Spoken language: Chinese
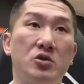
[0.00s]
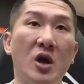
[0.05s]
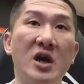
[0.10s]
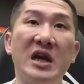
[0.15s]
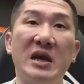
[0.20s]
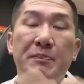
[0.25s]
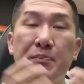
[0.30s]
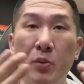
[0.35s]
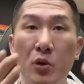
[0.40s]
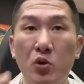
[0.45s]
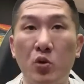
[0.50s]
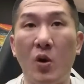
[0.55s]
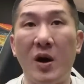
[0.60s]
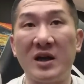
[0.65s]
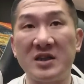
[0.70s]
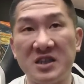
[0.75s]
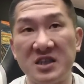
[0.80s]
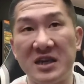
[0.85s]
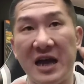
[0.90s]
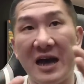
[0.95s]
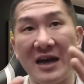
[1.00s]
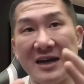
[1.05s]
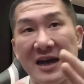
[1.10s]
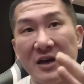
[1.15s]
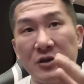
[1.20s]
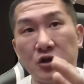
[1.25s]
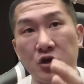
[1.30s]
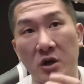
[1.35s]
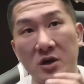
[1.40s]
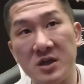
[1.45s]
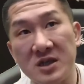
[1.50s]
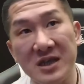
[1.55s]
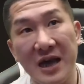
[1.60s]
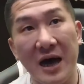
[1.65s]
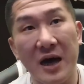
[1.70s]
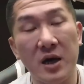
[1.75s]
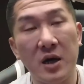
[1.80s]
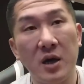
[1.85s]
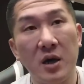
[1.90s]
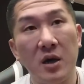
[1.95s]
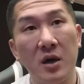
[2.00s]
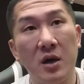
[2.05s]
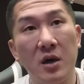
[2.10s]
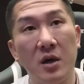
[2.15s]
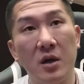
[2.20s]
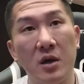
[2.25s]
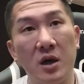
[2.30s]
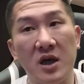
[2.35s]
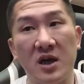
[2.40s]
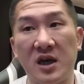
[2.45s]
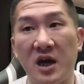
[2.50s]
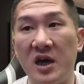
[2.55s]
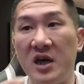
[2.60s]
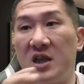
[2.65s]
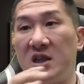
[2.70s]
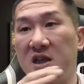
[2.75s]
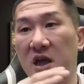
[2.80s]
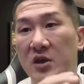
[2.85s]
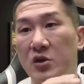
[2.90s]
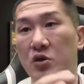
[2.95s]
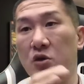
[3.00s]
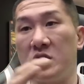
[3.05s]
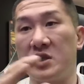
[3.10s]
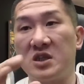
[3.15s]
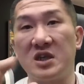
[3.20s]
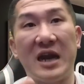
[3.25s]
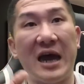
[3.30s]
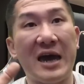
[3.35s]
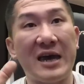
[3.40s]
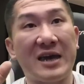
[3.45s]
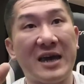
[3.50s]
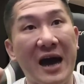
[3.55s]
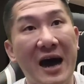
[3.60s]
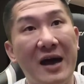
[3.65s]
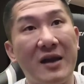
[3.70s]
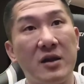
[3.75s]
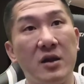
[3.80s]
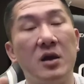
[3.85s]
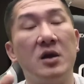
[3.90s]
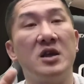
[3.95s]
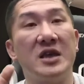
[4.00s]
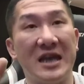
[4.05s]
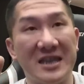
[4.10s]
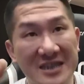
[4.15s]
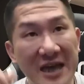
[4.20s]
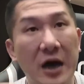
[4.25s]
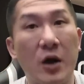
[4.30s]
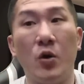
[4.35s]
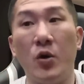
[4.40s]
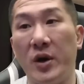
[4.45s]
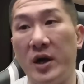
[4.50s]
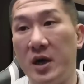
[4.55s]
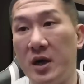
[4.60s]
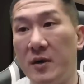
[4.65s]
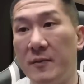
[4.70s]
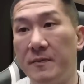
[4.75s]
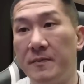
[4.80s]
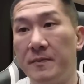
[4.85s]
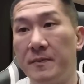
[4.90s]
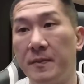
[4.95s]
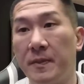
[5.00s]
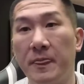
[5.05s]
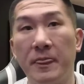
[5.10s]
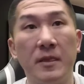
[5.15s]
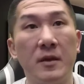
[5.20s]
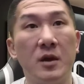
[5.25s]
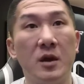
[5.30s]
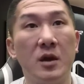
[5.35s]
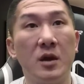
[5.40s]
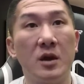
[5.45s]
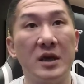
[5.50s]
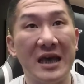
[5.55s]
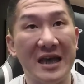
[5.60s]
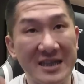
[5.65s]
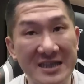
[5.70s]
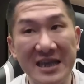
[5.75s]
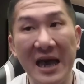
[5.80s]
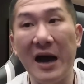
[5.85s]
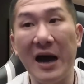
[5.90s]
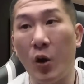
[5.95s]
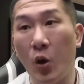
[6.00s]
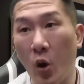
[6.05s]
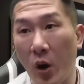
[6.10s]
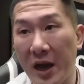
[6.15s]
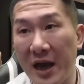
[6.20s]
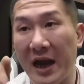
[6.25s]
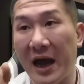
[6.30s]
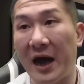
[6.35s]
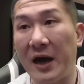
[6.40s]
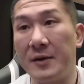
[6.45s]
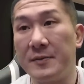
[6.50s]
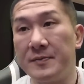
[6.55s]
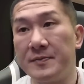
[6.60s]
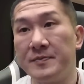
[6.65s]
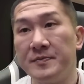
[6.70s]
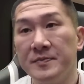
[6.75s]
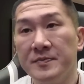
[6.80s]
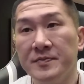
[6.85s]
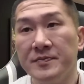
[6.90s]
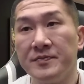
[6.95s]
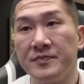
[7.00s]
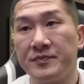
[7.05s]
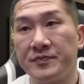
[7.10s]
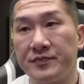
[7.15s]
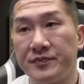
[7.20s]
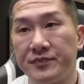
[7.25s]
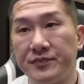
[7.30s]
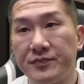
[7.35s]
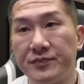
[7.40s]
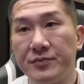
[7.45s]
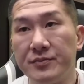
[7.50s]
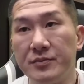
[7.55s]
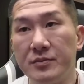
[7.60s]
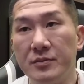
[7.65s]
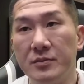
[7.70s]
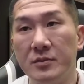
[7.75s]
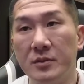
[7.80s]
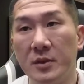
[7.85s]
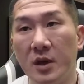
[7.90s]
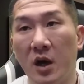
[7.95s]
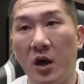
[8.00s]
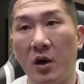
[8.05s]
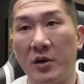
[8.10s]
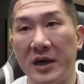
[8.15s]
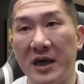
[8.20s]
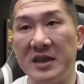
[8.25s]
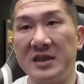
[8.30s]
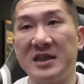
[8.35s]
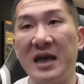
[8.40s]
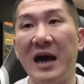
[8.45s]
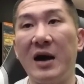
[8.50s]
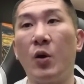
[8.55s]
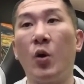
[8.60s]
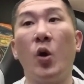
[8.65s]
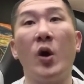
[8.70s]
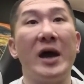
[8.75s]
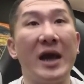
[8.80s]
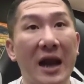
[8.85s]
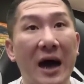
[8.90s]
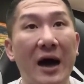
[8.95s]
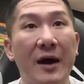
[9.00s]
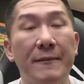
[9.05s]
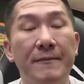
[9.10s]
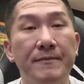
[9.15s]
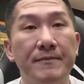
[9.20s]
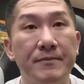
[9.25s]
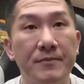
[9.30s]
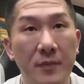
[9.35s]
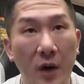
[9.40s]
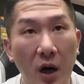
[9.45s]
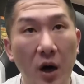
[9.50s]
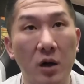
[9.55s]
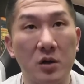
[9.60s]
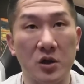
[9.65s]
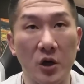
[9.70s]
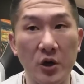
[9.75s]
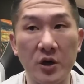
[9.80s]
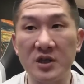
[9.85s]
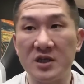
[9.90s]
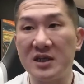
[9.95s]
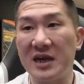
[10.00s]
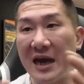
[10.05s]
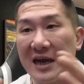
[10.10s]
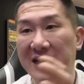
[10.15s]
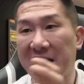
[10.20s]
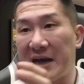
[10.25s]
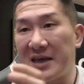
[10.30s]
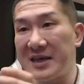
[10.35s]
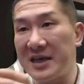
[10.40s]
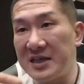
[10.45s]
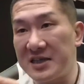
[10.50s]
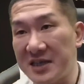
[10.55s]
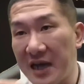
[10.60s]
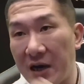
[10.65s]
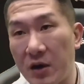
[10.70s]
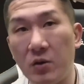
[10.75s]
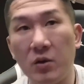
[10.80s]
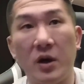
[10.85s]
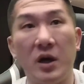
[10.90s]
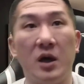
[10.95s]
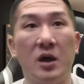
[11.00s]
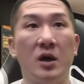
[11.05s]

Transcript: 以你不光是来看拳赛，你可以等于是来看演唱会，演唱会啦，哦，演唱会啦，哦，等于是来看演唱会，